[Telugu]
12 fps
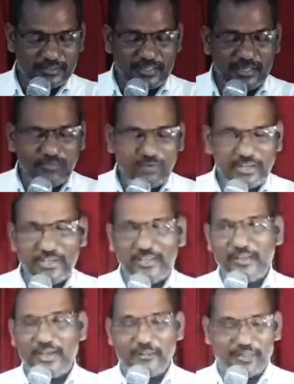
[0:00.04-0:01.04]
దైవ
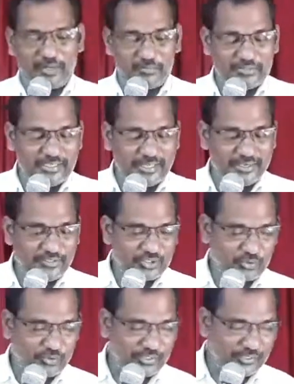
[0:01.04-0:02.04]
లేఖనాన్ని మనము
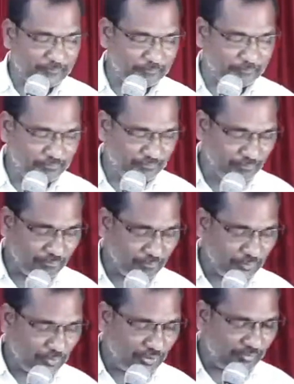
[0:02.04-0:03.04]
ధ్యానించుకొని
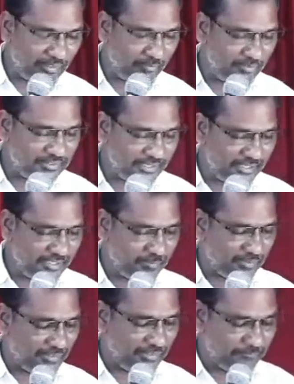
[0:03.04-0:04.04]
ముందుకు మనము
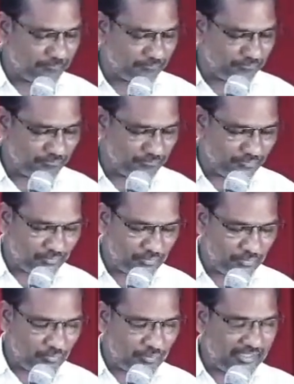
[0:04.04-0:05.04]
సాగిపోదాం
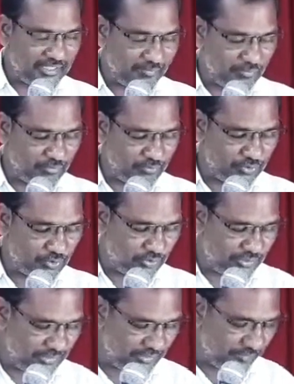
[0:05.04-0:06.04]
వాక్యము
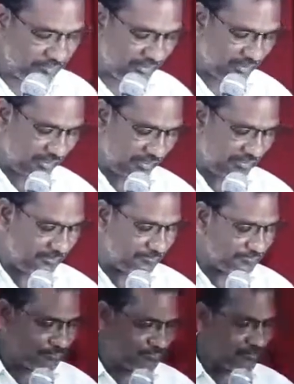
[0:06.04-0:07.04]
చూడండి ప్రిల్లరా
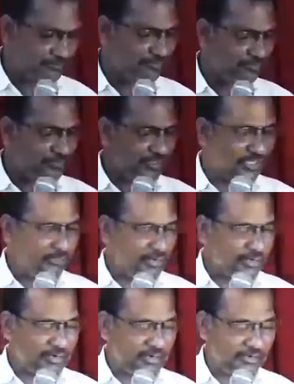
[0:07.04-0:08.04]

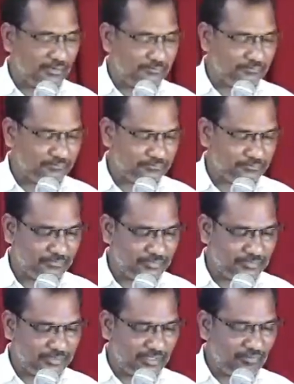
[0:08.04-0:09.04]
నిర్గమాకాండం
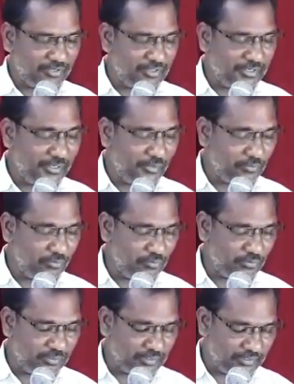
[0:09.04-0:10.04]
ఇరవై ఏడు
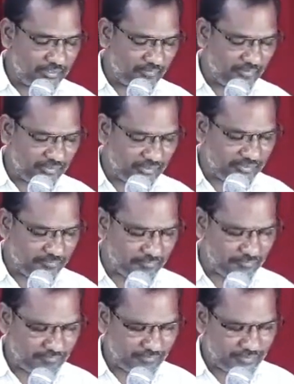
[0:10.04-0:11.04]
ఇరవై
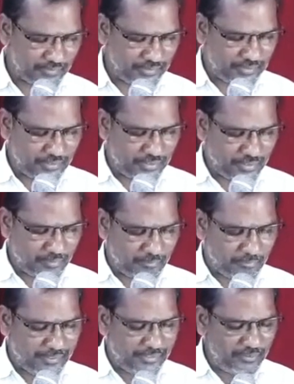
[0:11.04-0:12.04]

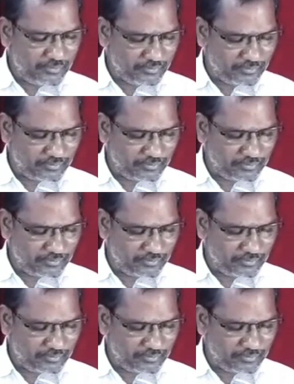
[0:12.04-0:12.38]
మరియు